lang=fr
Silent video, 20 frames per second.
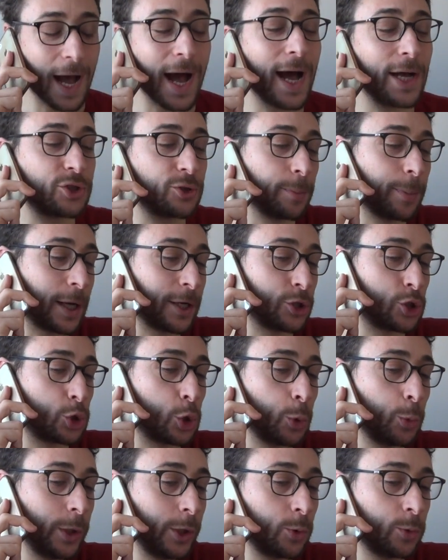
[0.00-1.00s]
Ah, tu parles de
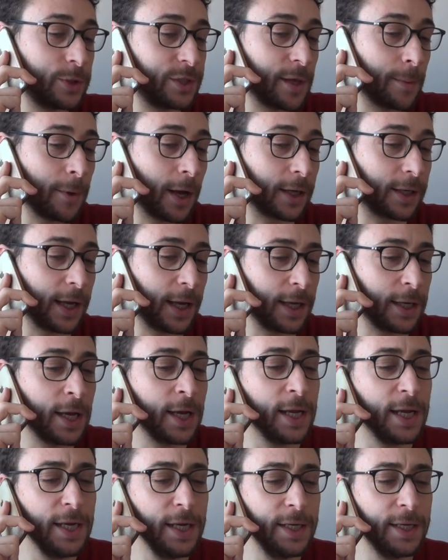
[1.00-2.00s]
celui où c'est marqué «
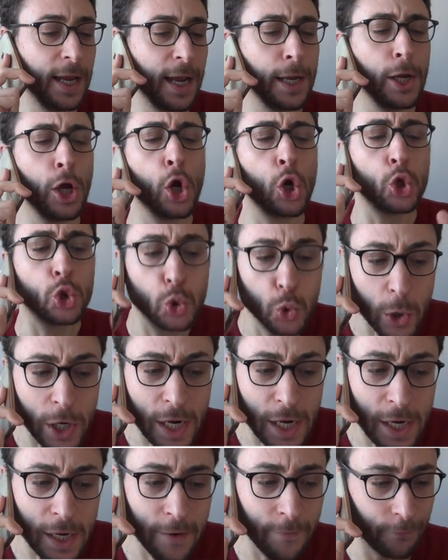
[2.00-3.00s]
Il est
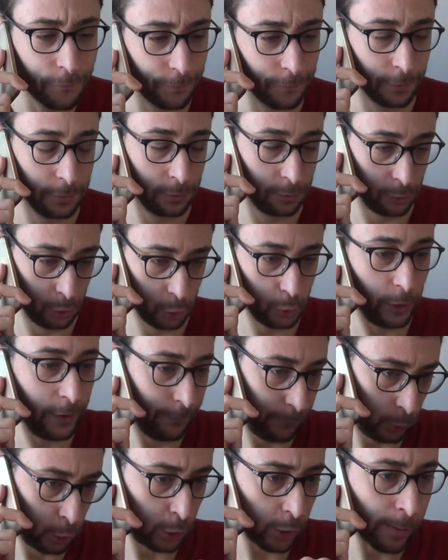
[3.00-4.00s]
juif »
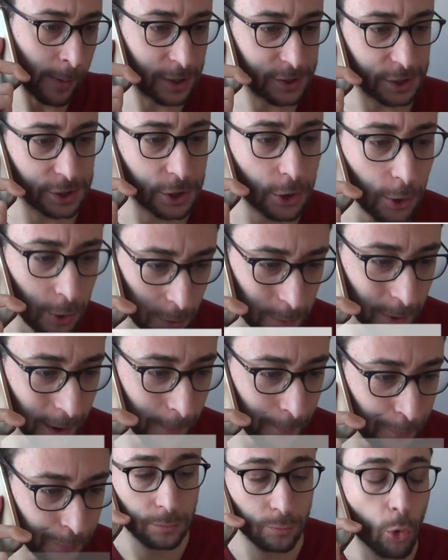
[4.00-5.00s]
juif plutôt majuscule, ouais.